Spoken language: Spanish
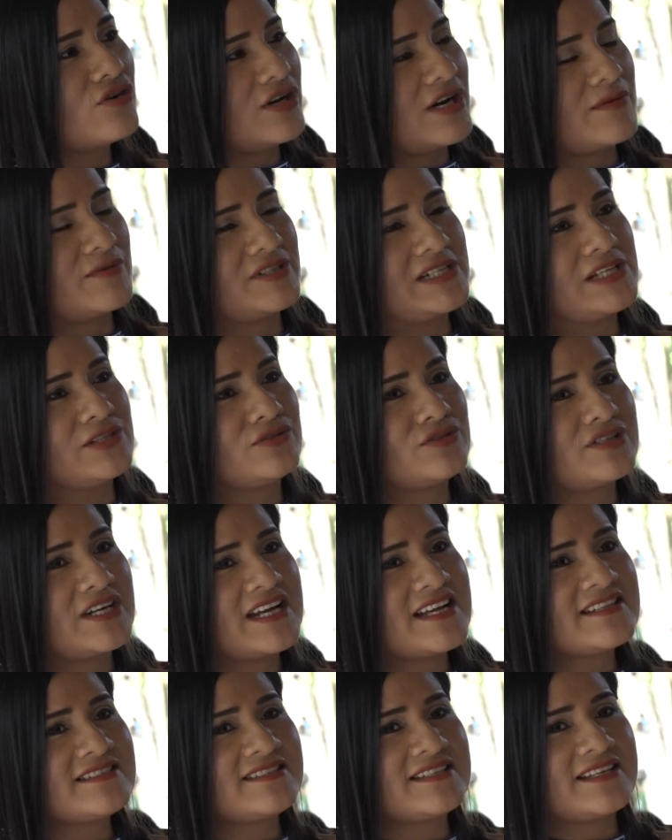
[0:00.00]

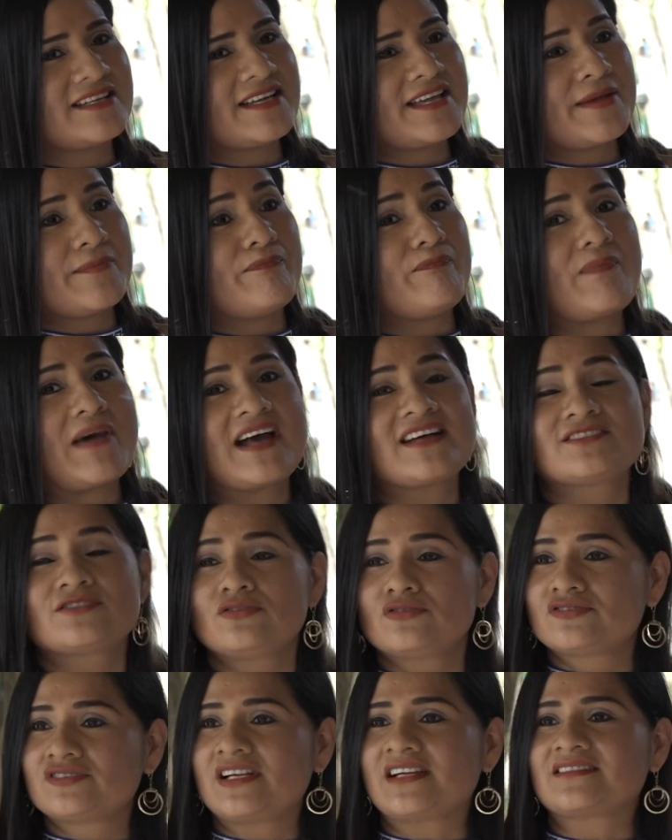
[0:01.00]
colaboradores más
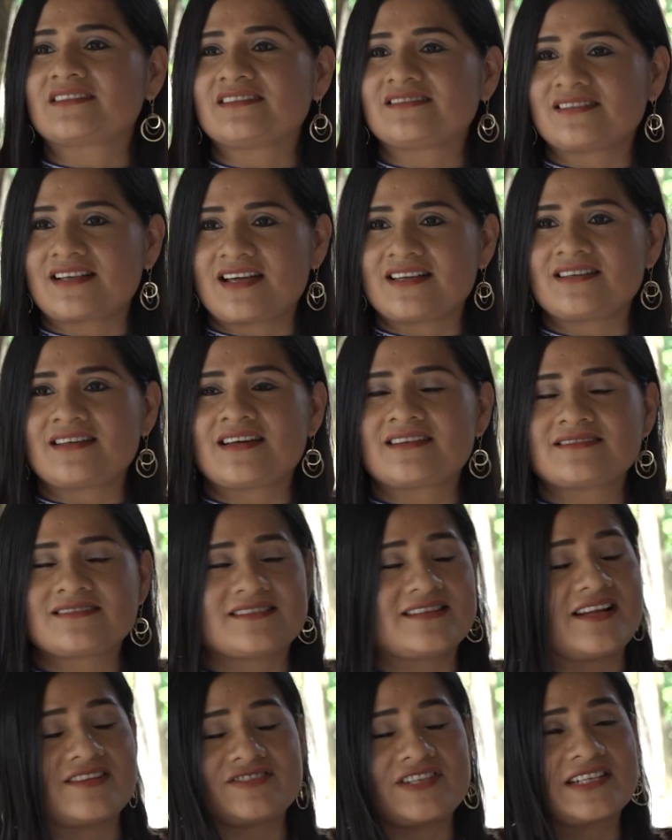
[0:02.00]
los
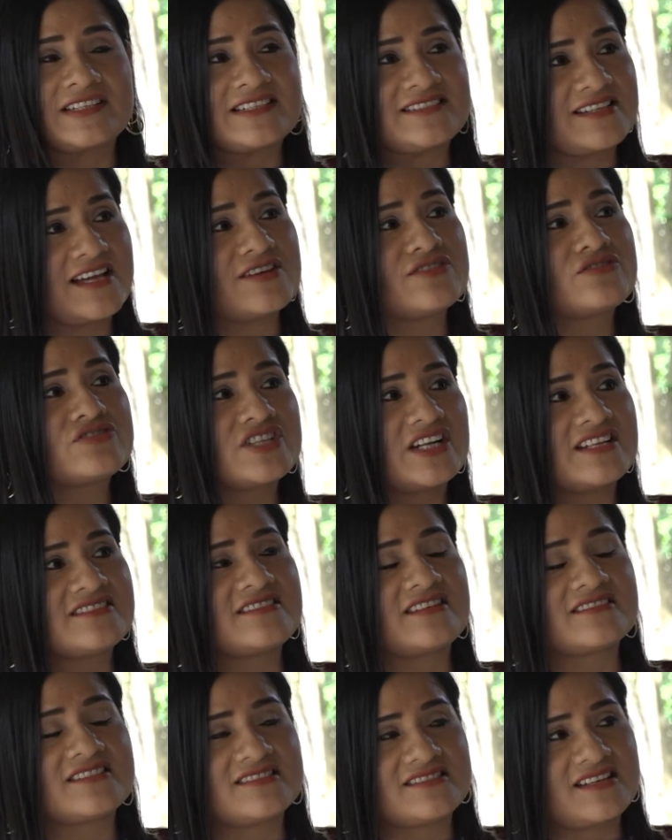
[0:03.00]
artesanas, los artesanos y
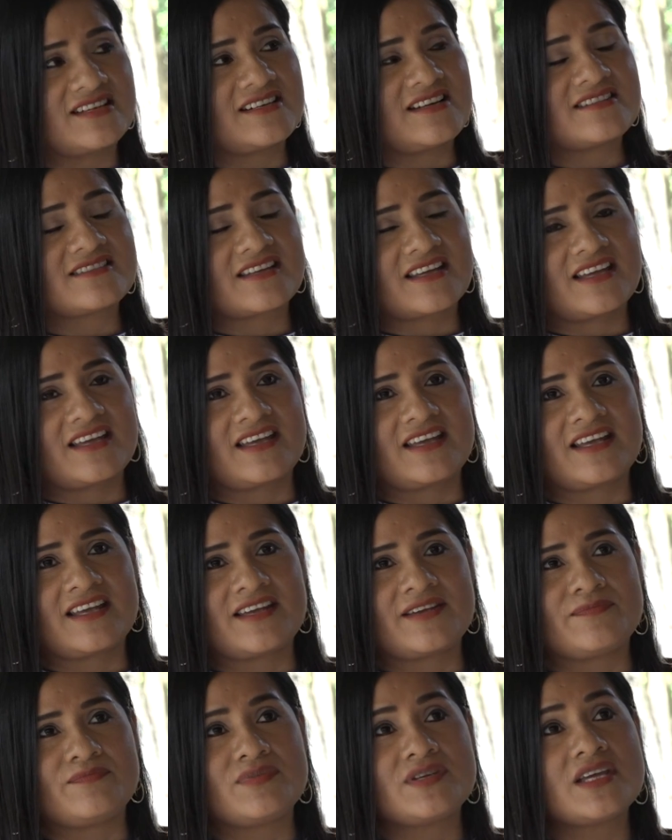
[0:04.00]
las artesanas
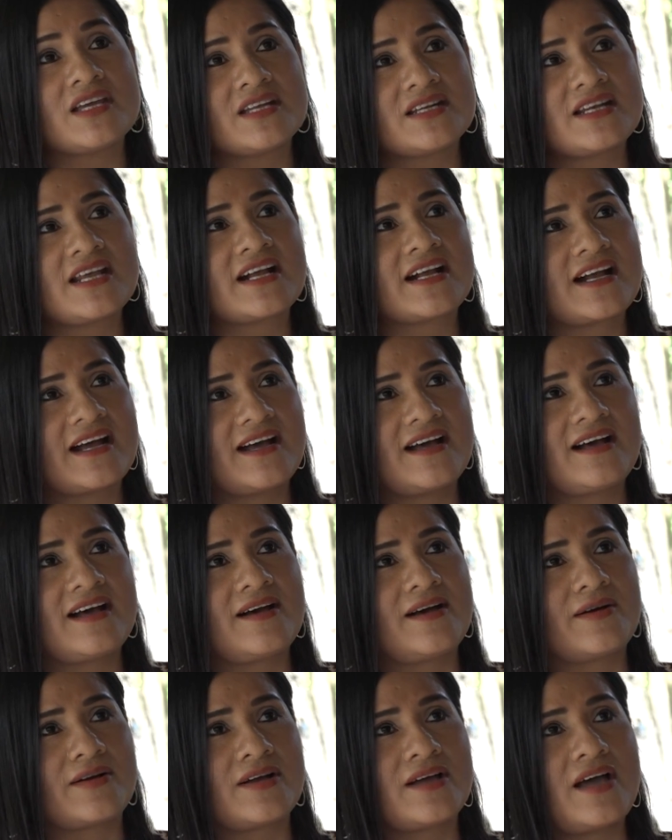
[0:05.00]
que vienen
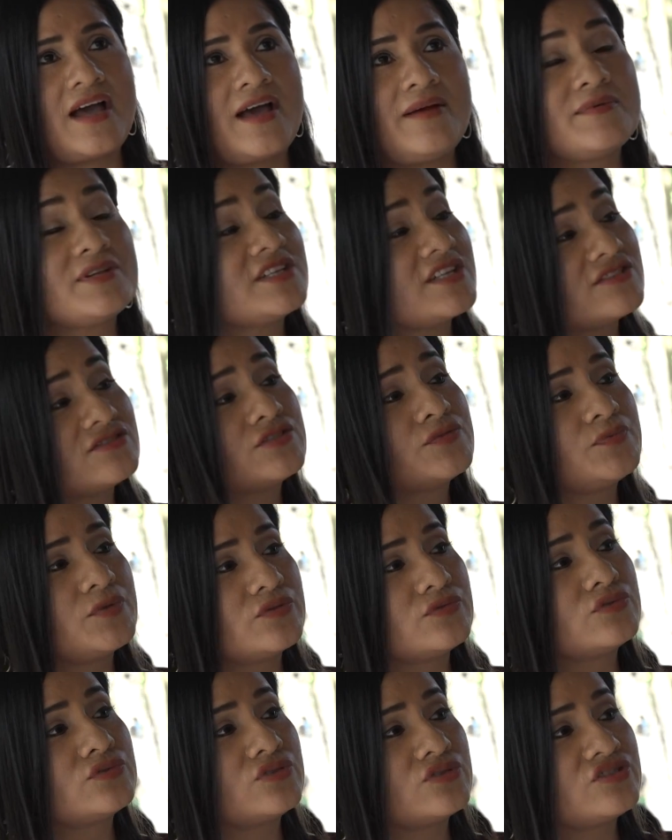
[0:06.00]
a, vender sus
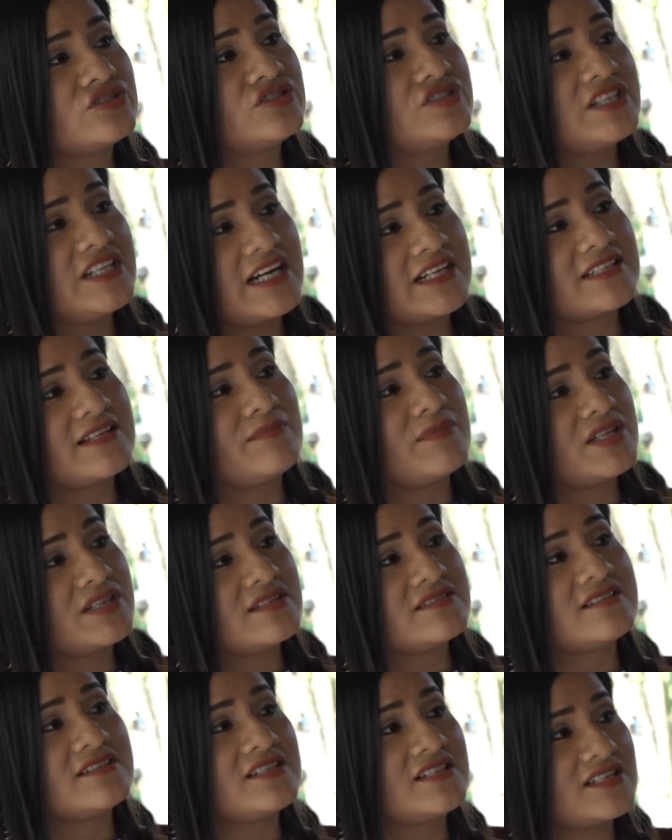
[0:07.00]
productos
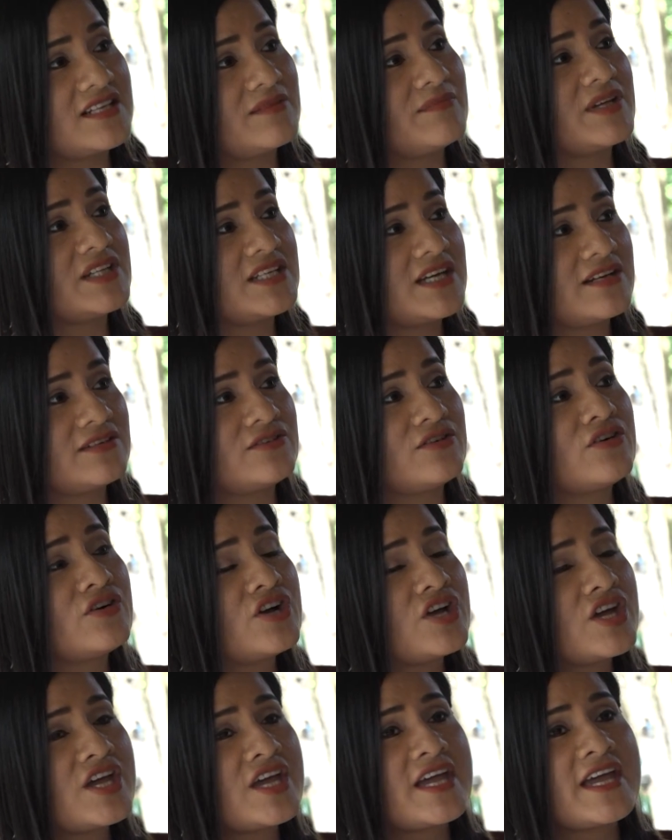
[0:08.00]
directamente sin intermediario.
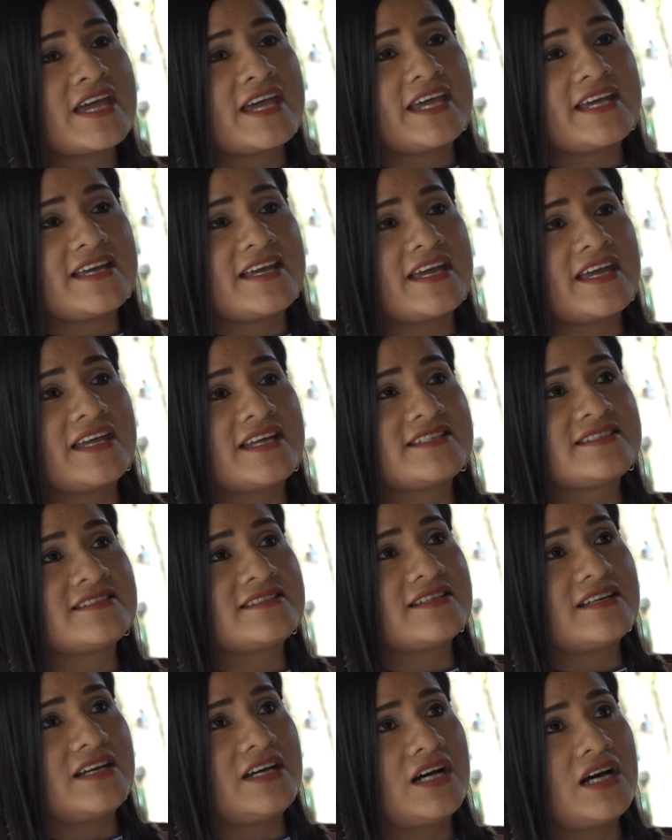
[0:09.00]

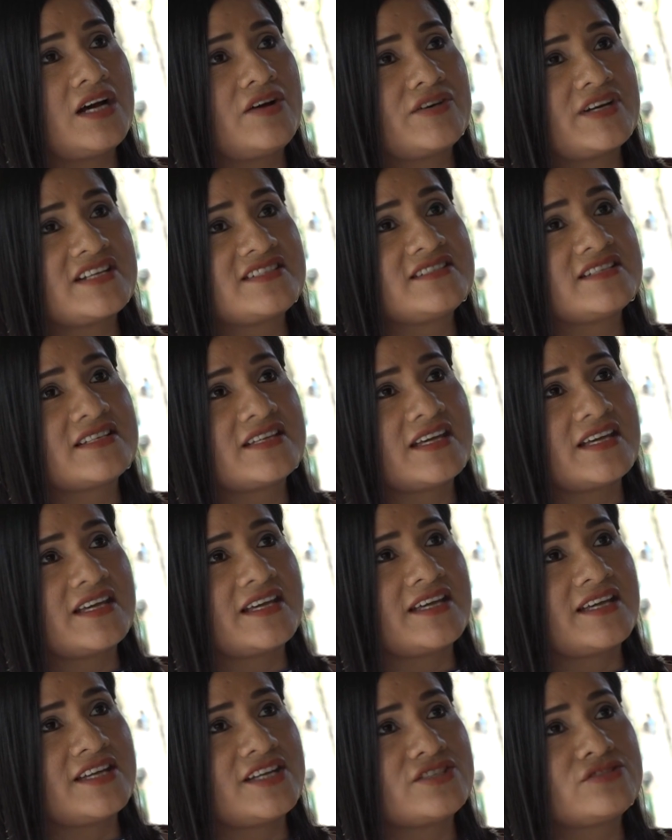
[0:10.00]
Es, ahora sí
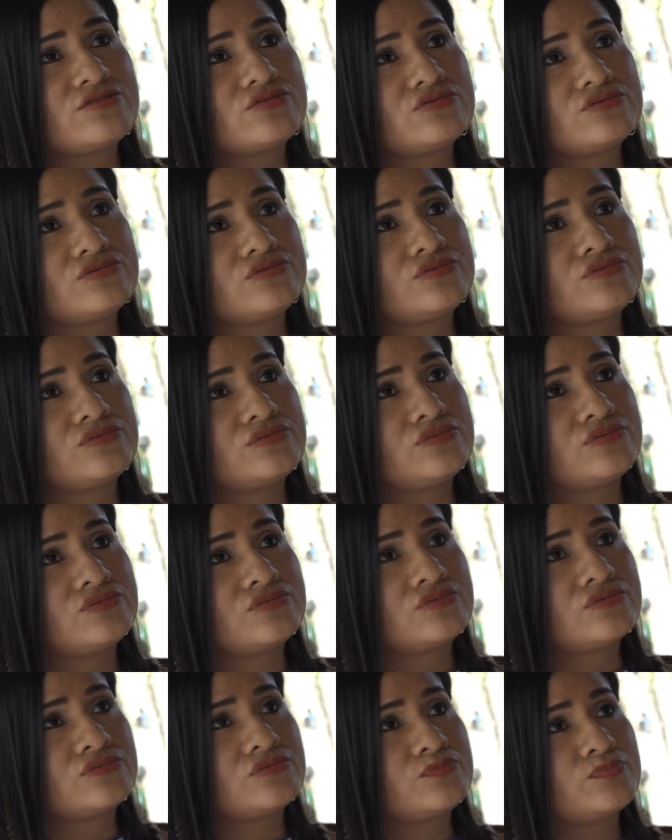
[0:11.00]
que es
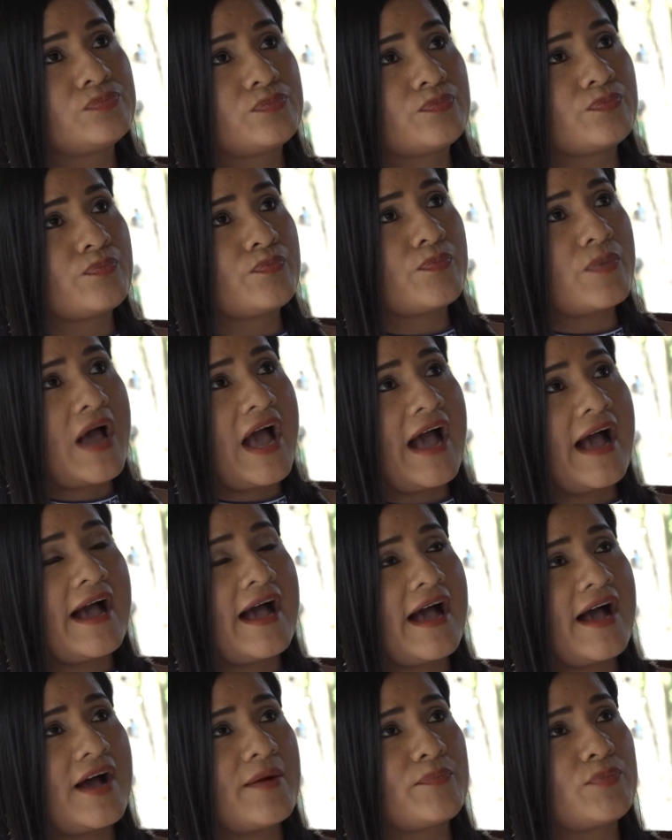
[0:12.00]
un
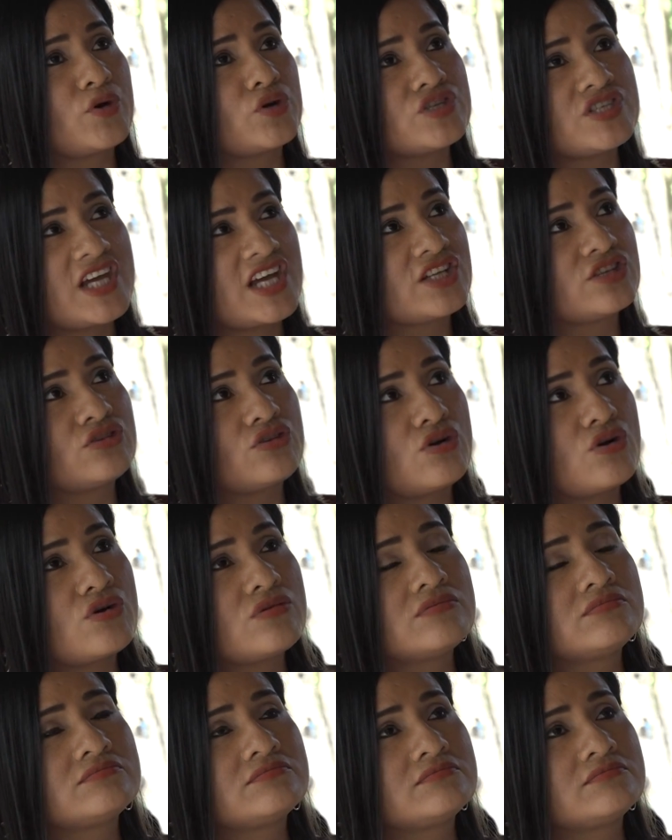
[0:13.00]
proyecto,